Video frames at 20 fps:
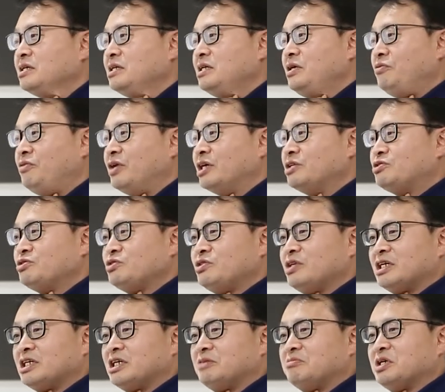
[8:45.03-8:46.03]
이 왜
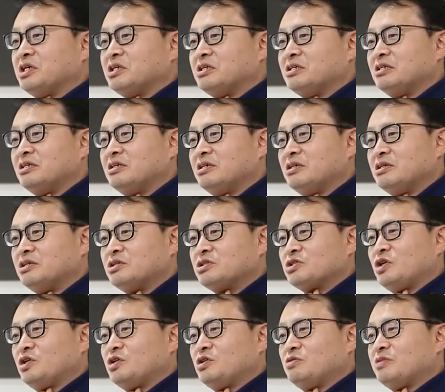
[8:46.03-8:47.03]
중요하냐면
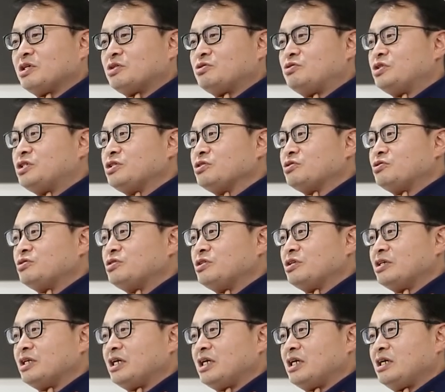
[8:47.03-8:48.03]

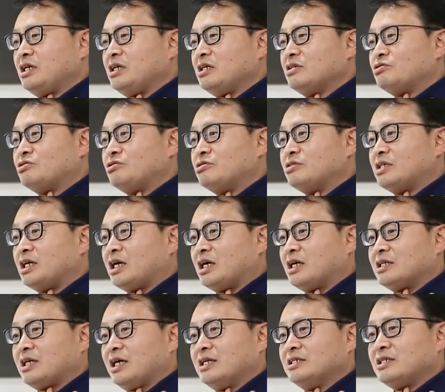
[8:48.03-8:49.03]
1999년에 둘
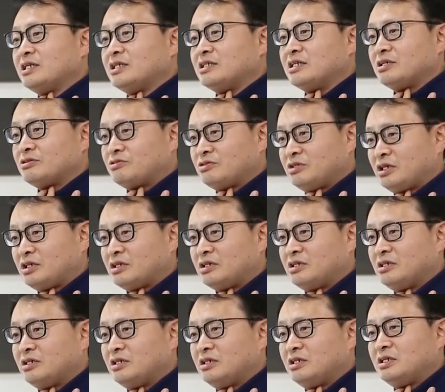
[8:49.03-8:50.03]
다 탄생을 했고요.
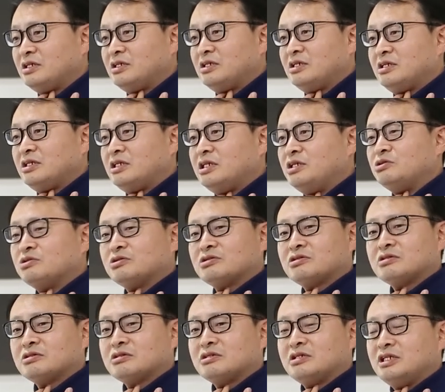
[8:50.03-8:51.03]

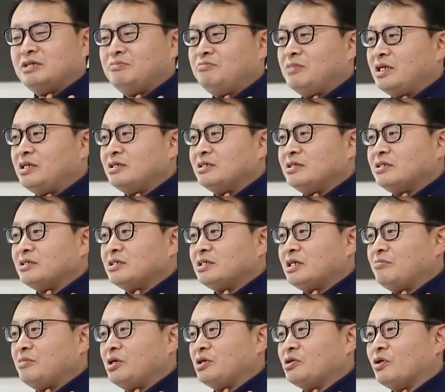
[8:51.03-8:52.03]
리눅스를 인베디드
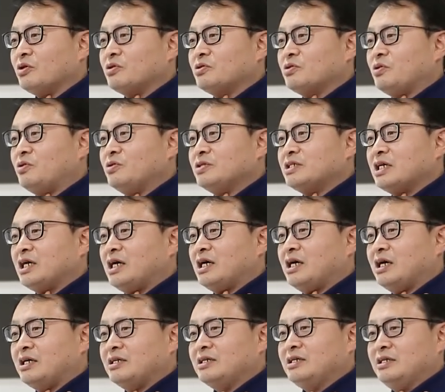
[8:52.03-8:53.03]
시스템에 넣고자
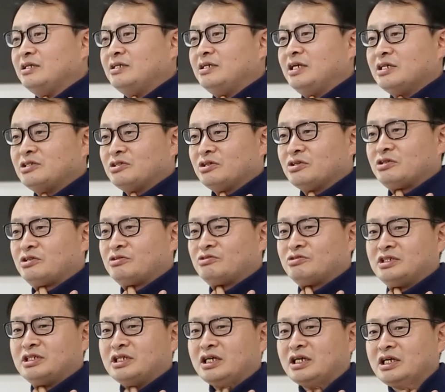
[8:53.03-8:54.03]
하는 일을 했었던
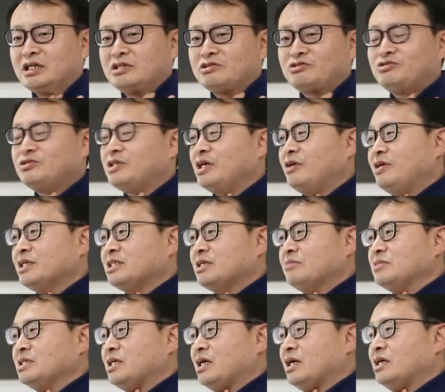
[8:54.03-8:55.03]
우리나라의 두 개
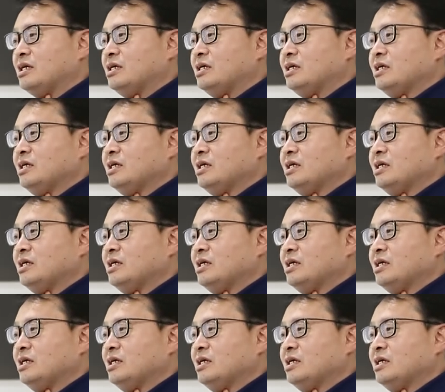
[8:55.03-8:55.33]
회사입니다.